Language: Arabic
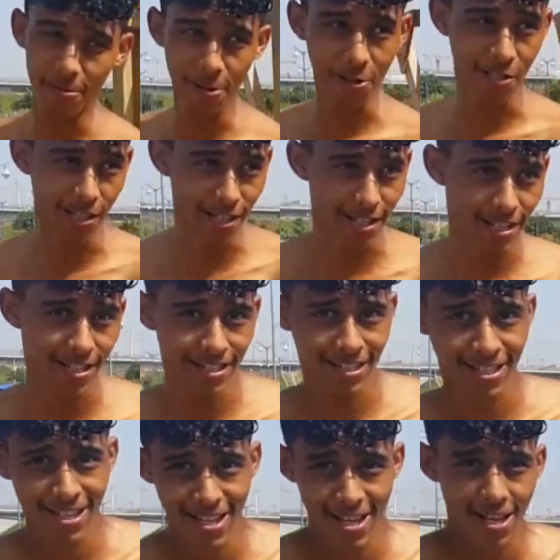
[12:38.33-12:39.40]
كليتي شويه ديال
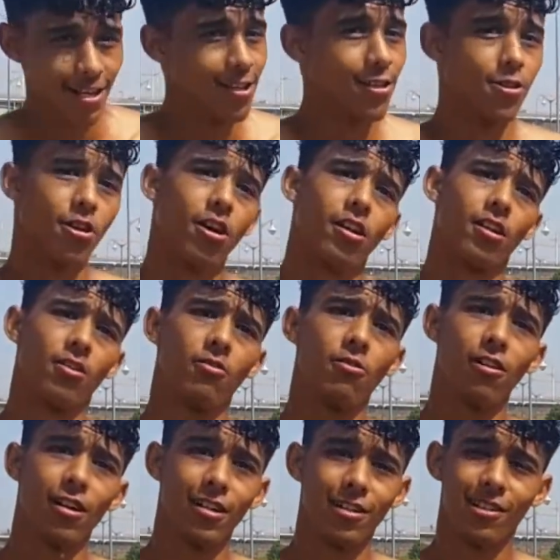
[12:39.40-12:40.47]
الغيس لا
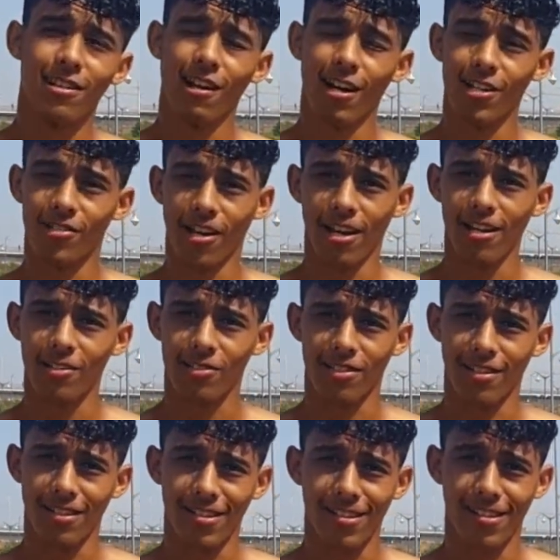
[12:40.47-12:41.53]
دابا انا تلاحيت على
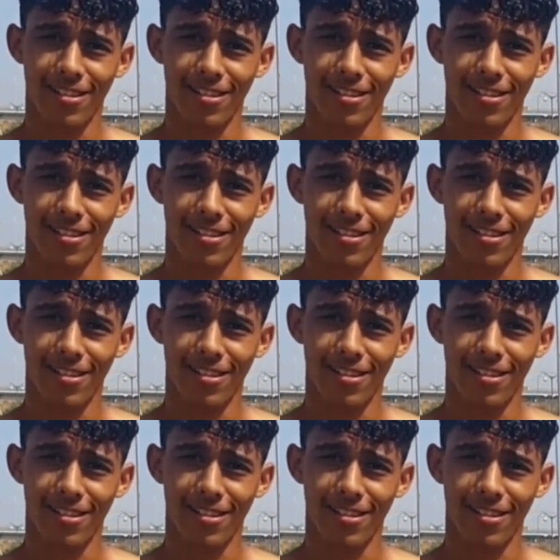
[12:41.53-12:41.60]
رجلي